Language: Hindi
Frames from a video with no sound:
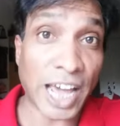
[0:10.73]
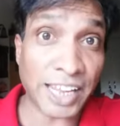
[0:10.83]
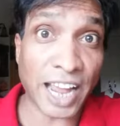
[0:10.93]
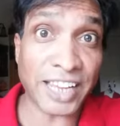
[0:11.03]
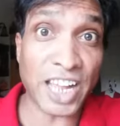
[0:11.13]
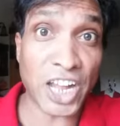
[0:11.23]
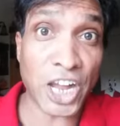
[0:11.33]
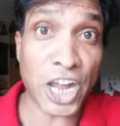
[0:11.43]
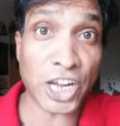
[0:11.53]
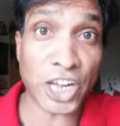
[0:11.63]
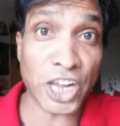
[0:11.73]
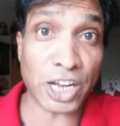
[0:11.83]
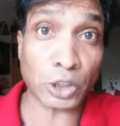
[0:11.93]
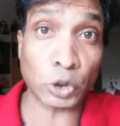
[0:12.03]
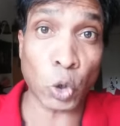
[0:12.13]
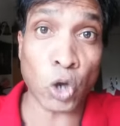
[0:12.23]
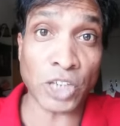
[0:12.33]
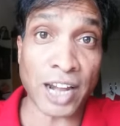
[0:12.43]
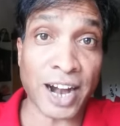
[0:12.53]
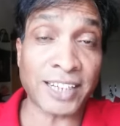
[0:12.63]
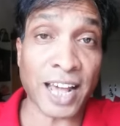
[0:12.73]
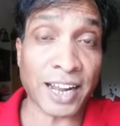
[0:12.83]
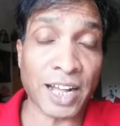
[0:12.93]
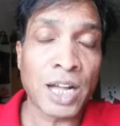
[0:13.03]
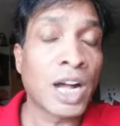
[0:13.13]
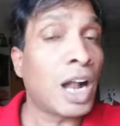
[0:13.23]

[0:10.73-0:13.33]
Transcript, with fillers: तारीख आई है एक एक दो हज़ार अठारह